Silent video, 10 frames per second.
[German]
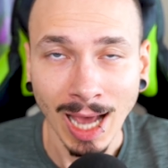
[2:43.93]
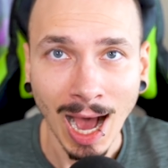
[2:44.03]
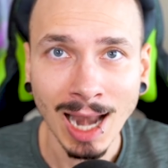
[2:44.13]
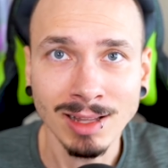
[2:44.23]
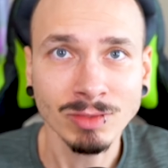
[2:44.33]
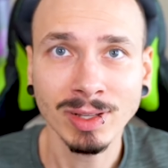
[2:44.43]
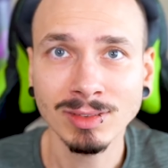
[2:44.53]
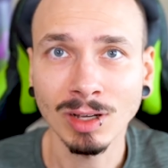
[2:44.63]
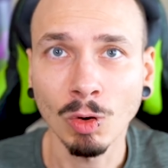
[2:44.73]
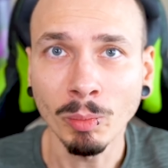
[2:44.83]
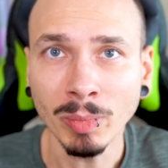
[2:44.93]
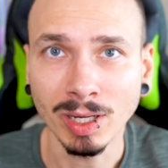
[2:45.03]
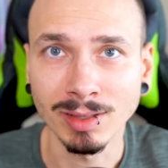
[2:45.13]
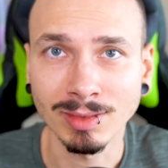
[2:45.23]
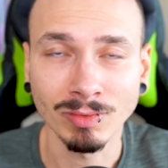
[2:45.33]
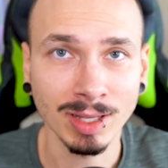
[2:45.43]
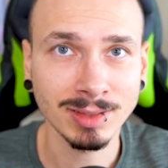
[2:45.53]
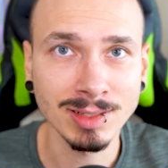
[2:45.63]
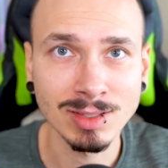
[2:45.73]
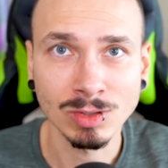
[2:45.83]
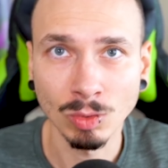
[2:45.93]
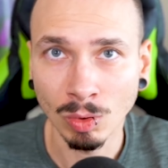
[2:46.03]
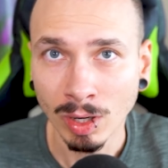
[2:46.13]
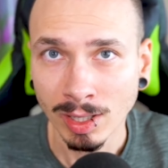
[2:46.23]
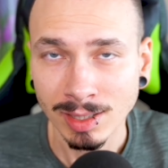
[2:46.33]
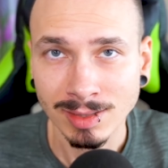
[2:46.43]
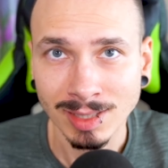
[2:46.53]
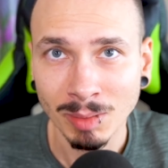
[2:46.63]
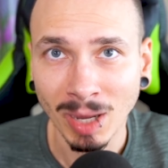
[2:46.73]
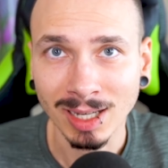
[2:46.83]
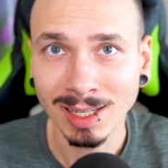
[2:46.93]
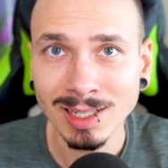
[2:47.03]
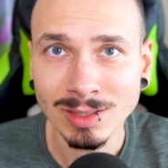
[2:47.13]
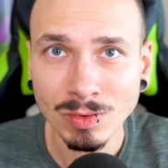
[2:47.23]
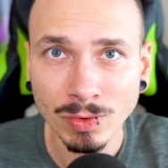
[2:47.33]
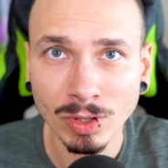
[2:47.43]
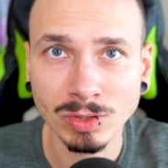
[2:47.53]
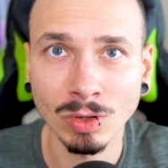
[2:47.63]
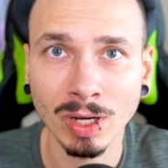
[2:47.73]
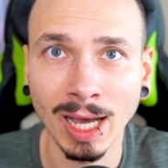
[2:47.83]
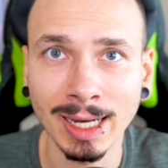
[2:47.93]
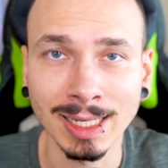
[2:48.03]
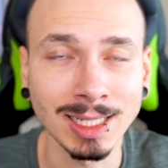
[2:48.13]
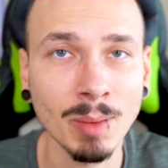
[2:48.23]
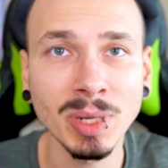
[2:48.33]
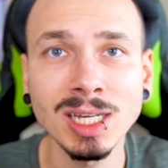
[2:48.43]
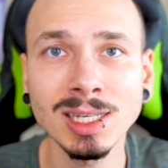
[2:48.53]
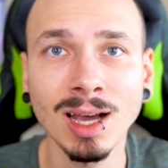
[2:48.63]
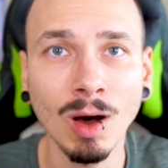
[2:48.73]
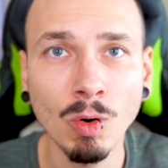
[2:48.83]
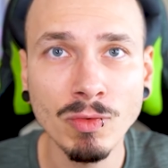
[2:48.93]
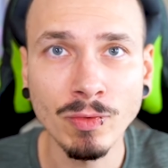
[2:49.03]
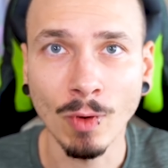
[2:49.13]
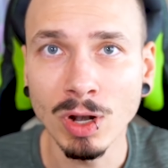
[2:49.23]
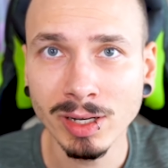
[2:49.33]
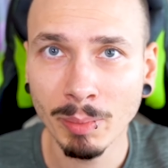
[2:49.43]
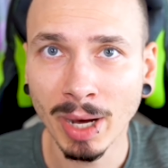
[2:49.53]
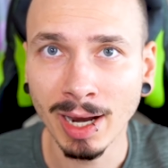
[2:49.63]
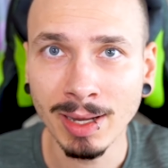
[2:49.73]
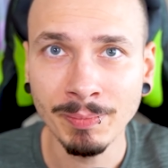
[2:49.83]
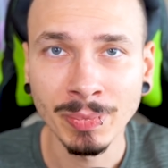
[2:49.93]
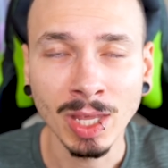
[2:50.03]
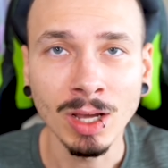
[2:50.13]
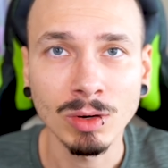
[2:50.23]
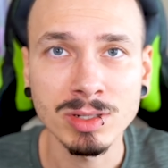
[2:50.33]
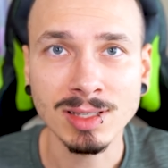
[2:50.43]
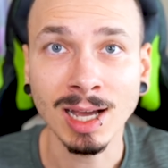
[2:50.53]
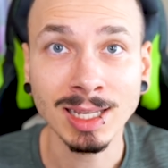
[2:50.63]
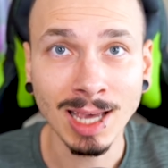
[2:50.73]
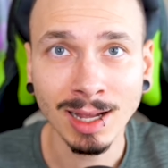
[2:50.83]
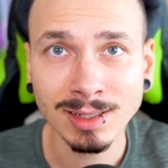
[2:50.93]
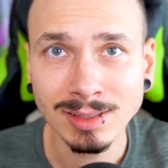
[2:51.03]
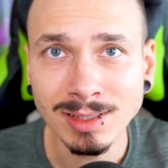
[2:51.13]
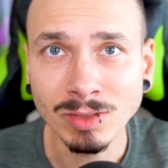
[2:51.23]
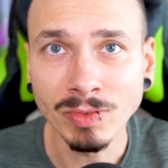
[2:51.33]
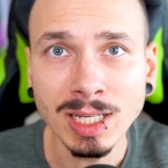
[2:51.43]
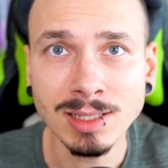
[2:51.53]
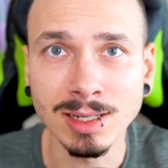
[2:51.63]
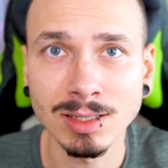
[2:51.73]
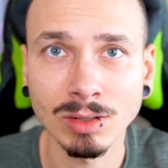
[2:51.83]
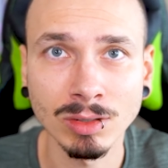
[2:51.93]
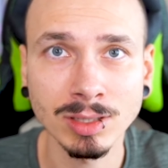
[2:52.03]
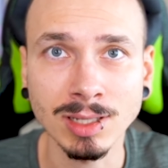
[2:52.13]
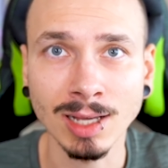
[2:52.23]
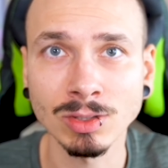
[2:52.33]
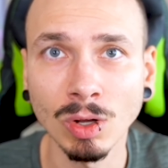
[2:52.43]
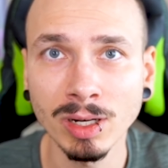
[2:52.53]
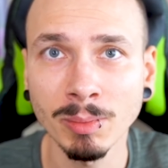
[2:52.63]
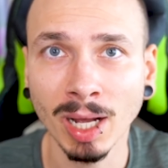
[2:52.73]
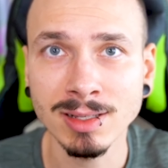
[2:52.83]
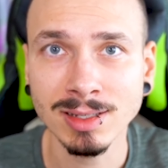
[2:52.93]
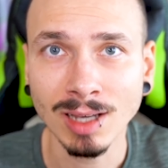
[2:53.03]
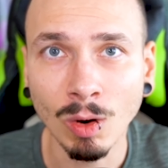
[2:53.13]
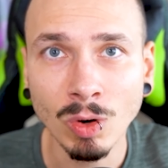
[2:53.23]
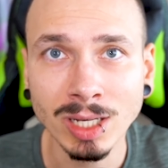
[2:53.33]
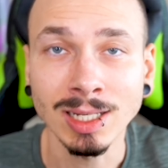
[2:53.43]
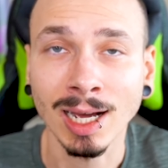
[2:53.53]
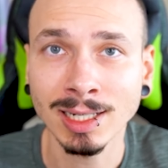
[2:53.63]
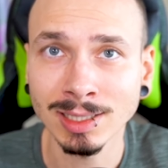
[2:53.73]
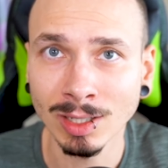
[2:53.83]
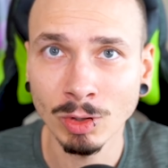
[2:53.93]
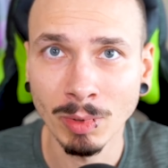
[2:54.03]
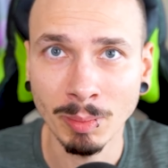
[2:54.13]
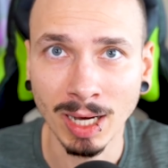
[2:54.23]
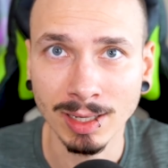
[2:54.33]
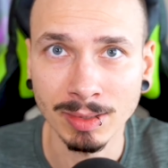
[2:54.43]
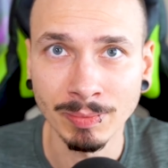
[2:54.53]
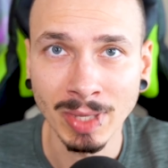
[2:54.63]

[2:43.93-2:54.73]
Alles, was darum ist, was jetzt so das Thema Krisenvorsorge angeht, da bin ich ja auch voll dabei und sage, ja, das ist wichtig und da sollte man sich auch Gedanken darüber machen.